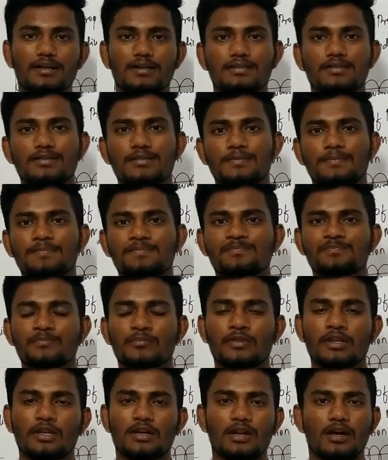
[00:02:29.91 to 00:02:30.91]
அது
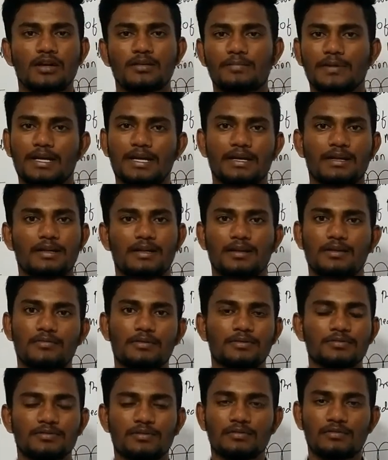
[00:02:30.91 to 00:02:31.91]
நான் மெக்கானிக்கல்
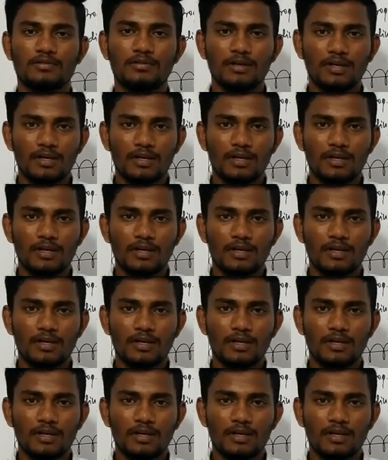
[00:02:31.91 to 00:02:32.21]
அப்படின்னு சொல்கிறோம்